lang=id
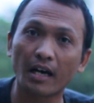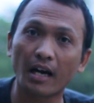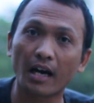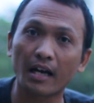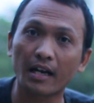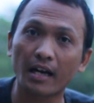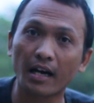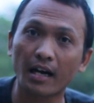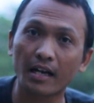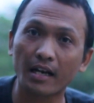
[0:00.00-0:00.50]

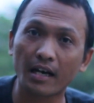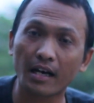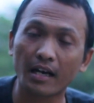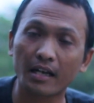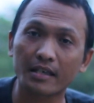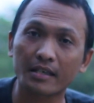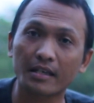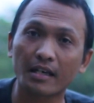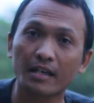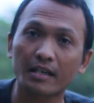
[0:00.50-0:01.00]
anak-anak
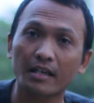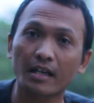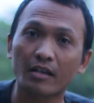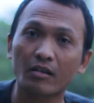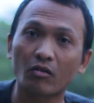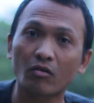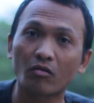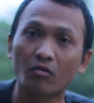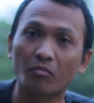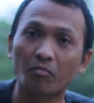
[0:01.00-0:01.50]
kalian
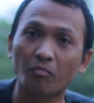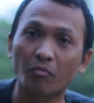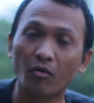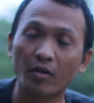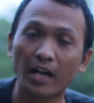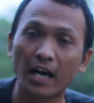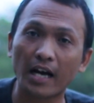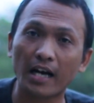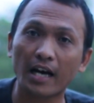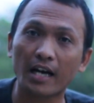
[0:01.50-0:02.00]
atau
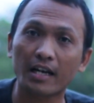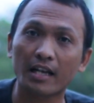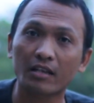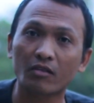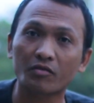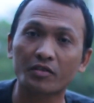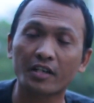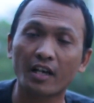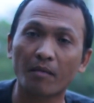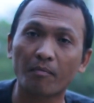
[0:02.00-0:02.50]
ponakan
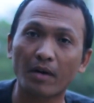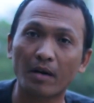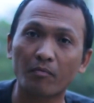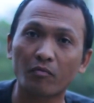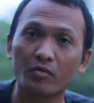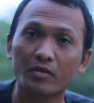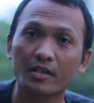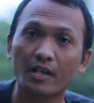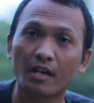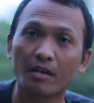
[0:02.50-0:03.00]
atau
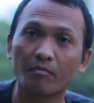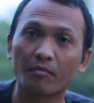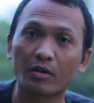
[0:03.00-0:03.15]
siapapun yang